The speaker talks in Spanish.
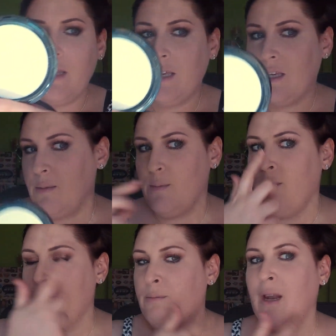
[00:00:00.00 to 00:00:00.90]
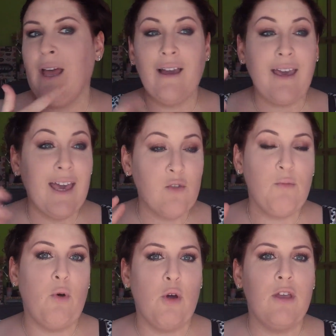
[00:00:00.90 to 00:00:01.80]
y blanquean un
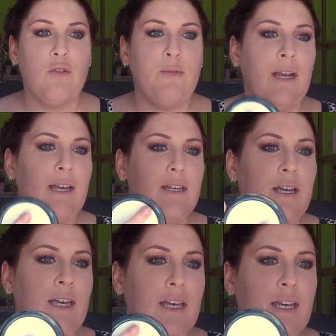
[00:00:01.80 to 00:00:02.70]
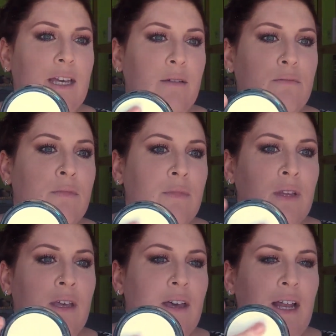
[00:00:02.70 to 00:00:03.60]
poquito, ¿vale? Eh,
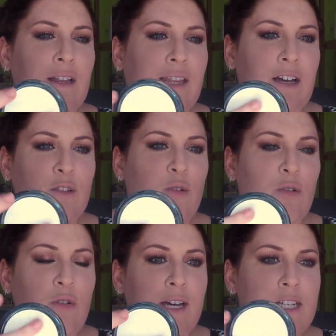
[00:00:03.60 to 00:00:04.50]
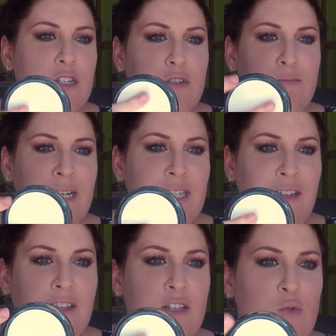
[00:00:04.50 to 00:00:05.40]
el tacto es
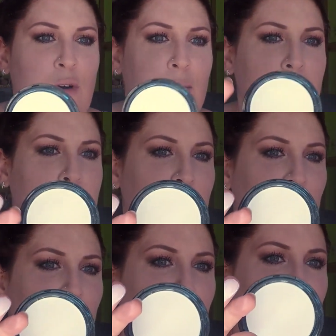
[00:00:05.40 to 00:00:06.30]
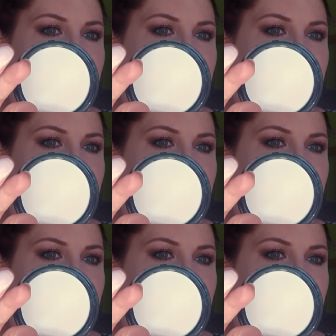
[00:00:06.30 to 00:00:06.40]
bastante suave, pero